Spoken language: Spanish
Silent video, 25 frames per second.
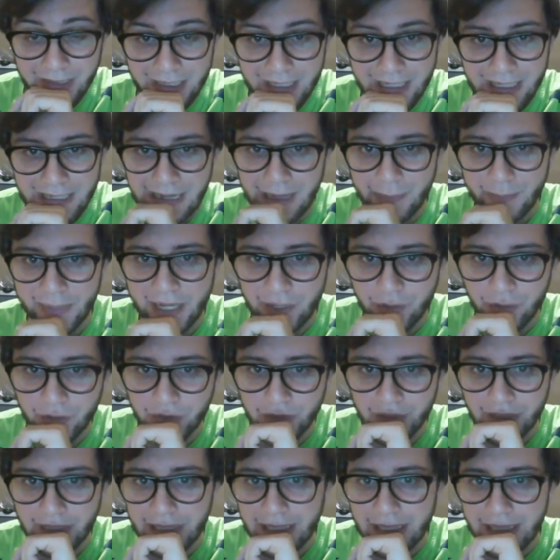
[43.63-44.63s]

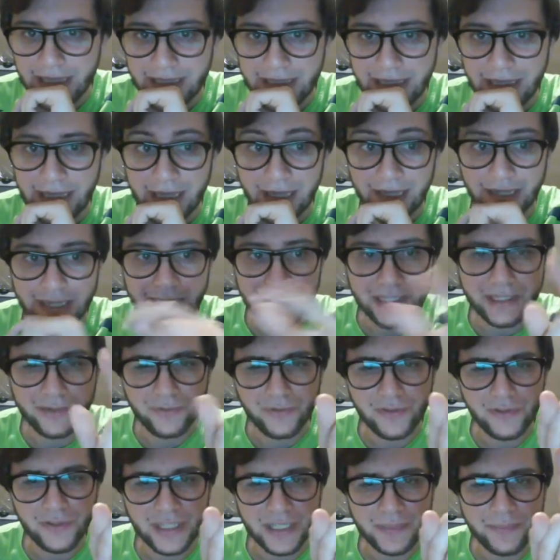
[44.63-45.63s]
amigos que eh,
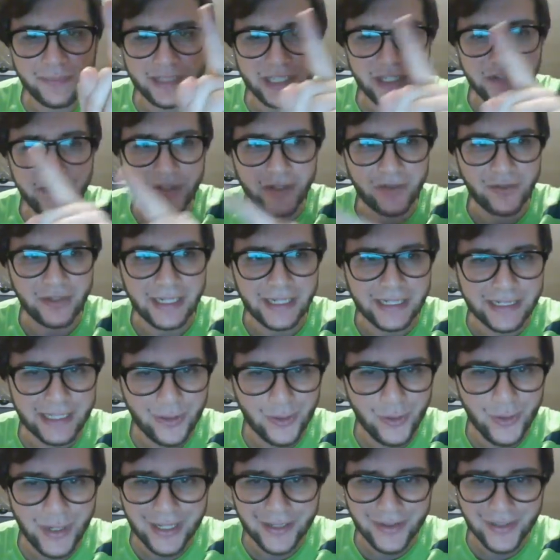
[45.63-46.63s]
uno en específico que anda
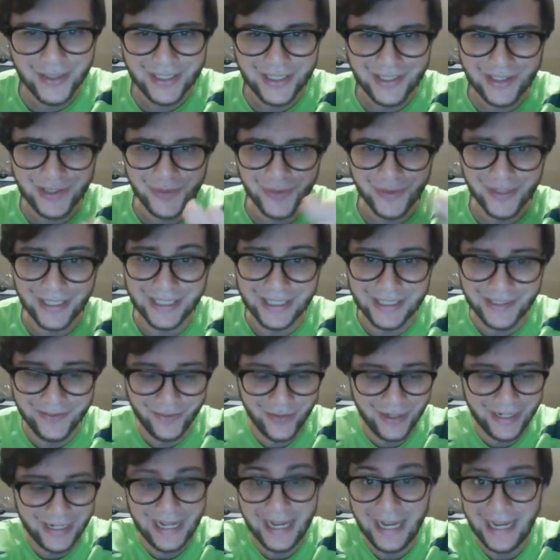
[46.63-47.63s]
jugando así como que si
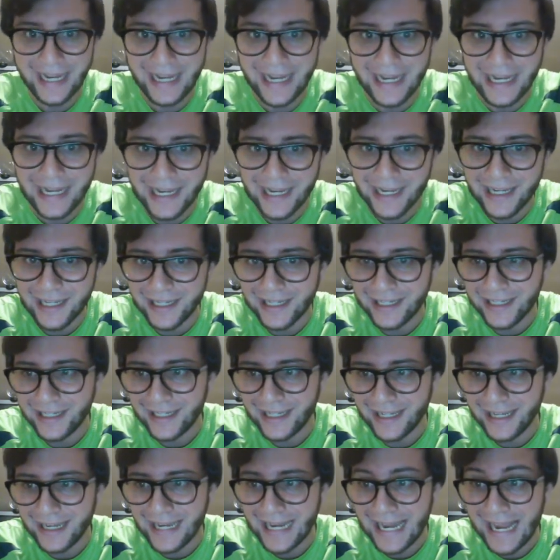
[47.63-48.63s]
fuera el,
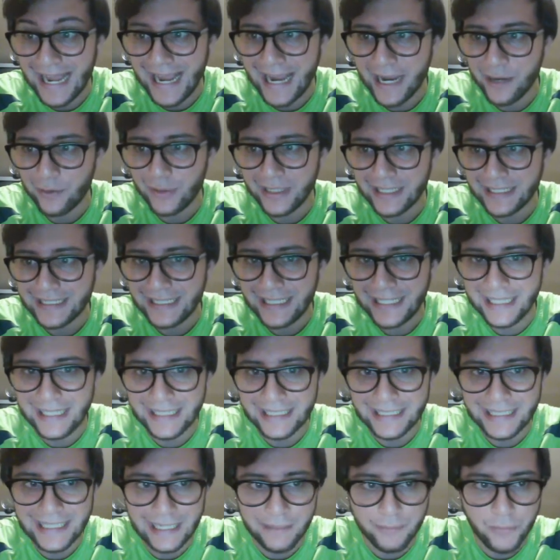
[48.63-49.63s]
héroe así
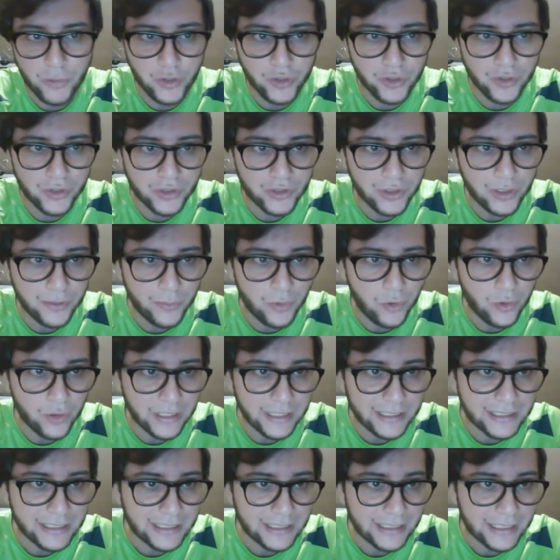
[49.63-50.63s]
del mundo es como
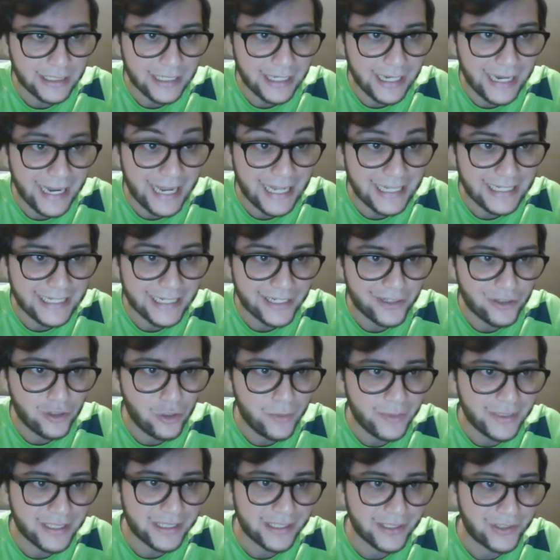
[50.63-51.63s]
este Edgar
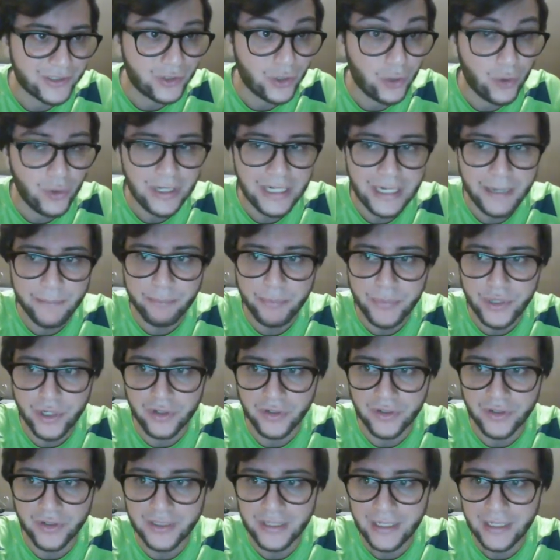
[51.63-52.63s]
Gómez es todo un campeón